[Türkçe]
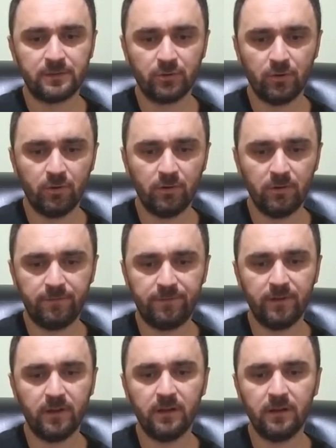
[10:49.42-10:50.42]
Sol,
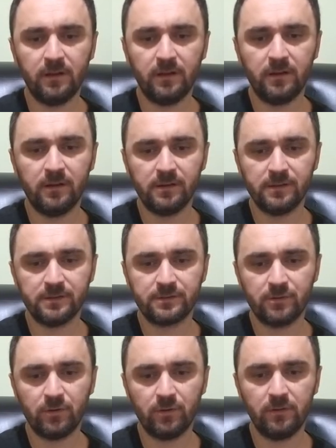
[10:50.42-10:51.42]
fa,
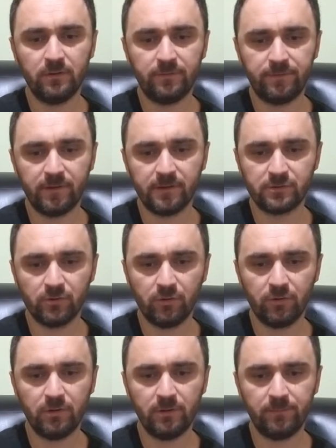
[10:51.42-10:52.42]
sol, fa,
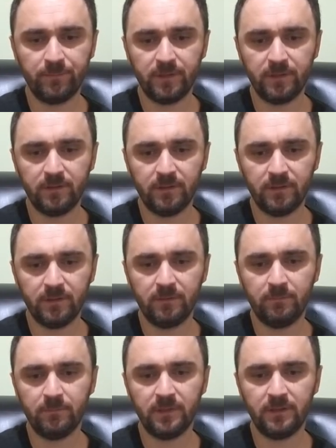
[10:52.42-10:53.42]
sol,
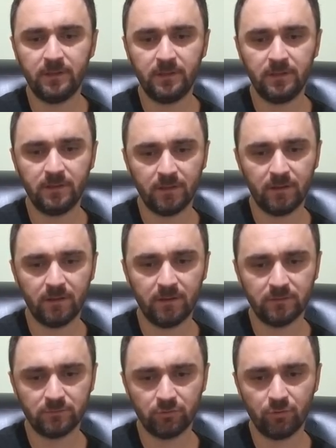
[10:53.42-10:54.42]
mi, mi,
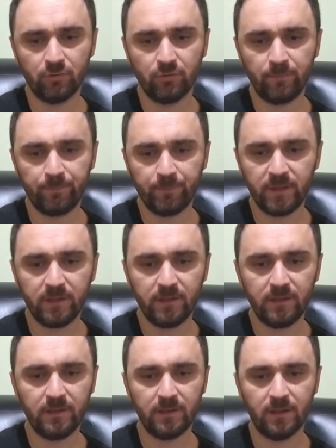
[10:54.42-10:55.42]
la, do,
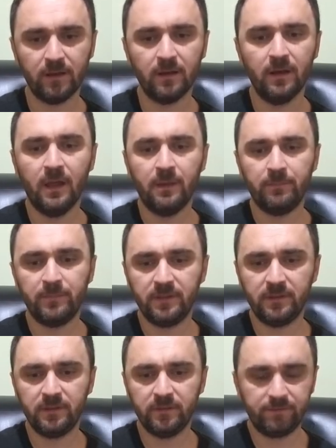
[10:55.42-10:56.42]
mi, la,
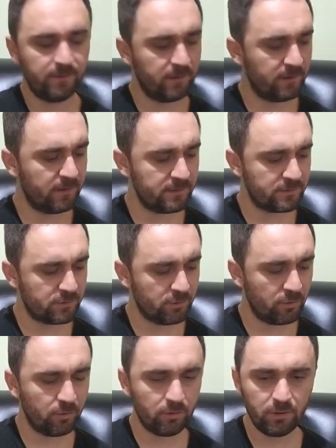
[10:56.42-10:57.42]
mi, fa,
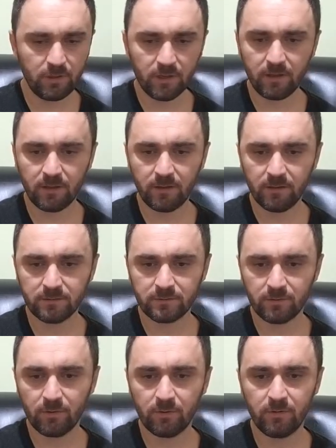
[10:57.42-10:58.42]
sol, la,
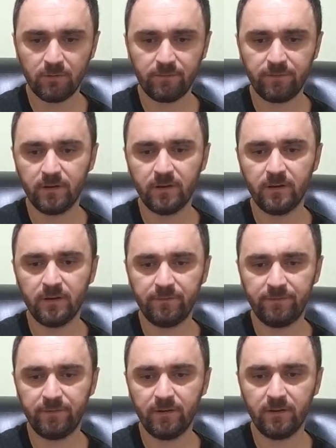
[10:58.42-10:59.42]
sol, fa,
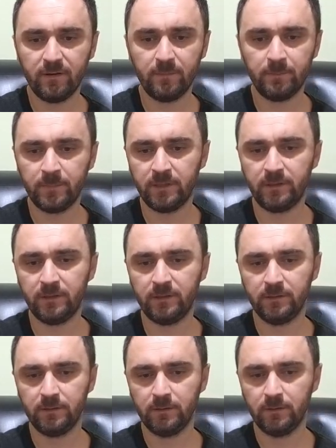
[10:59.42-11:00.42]
fa,
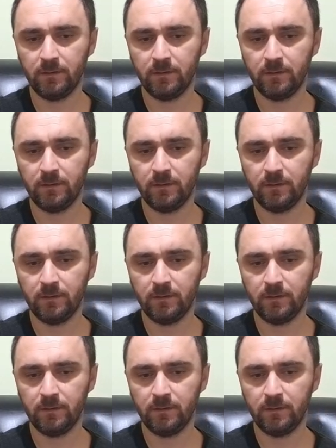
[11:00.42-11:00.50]
mi.